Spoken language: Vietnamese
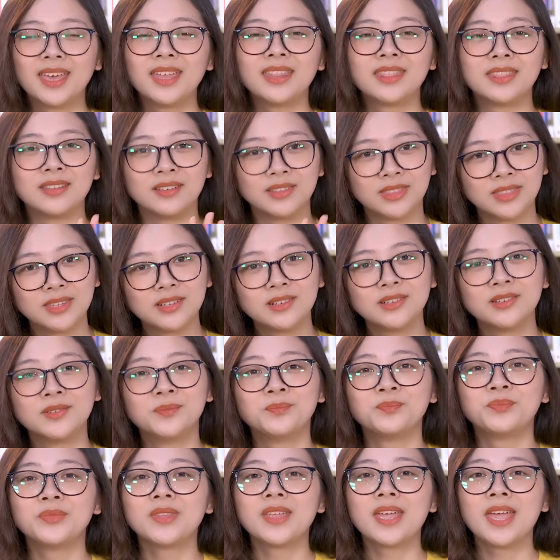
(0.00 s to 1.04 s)
Thứ tư,
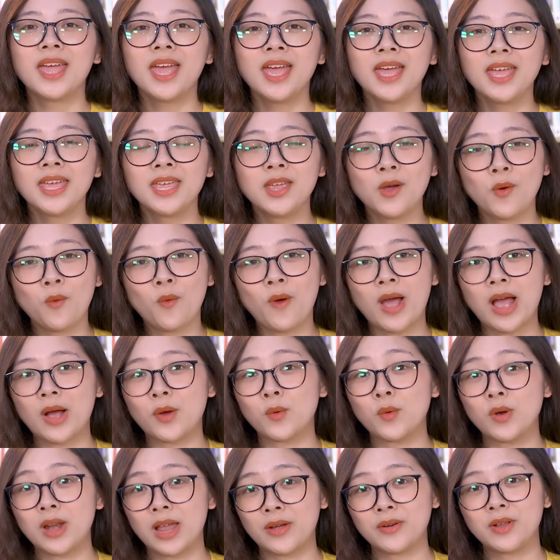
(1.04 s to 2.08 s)
hiệu quả
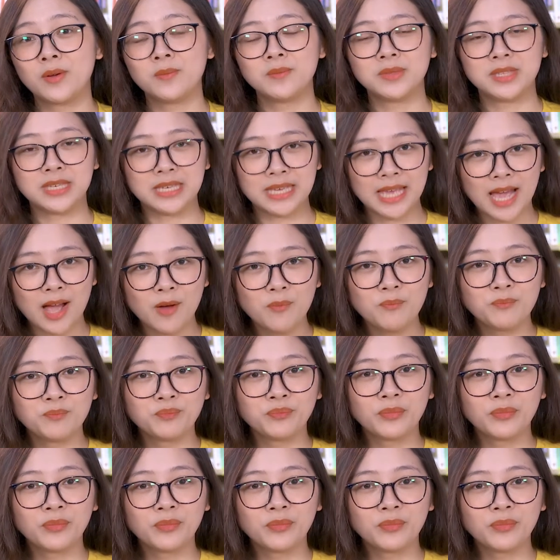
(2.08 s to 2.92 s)
của lao động trí óc.